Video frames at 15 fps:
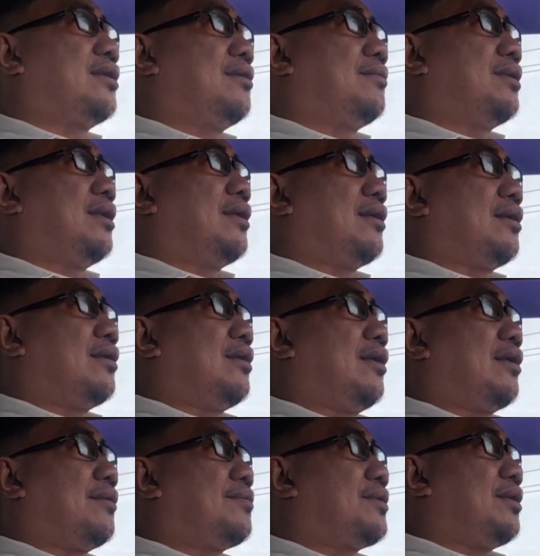kemenangan
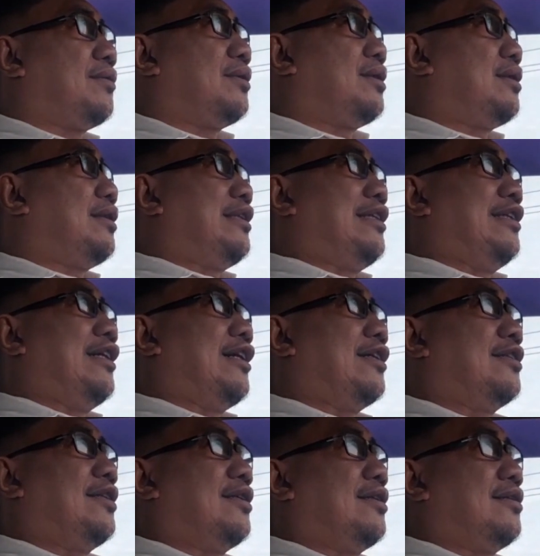Arab Saudi
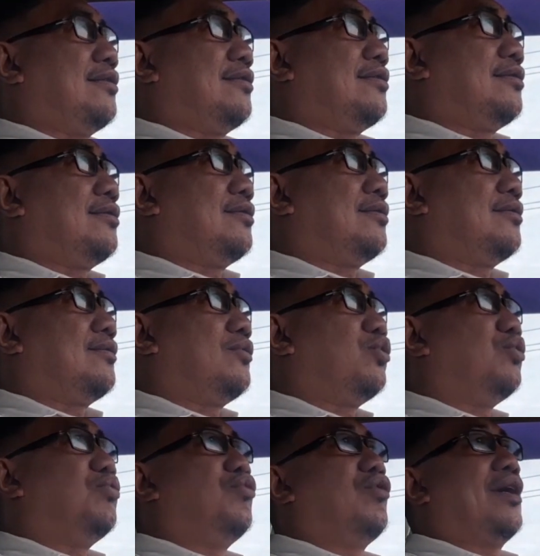tidak ada
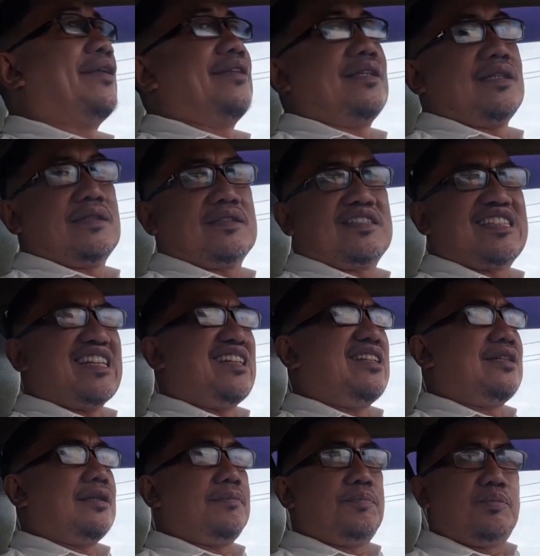hubungannya
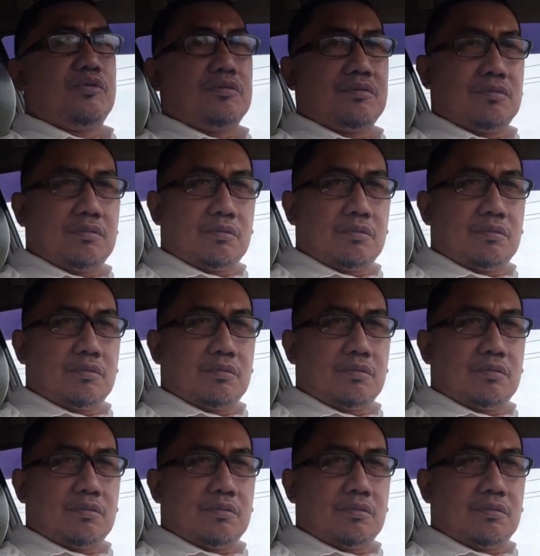sedikit pun.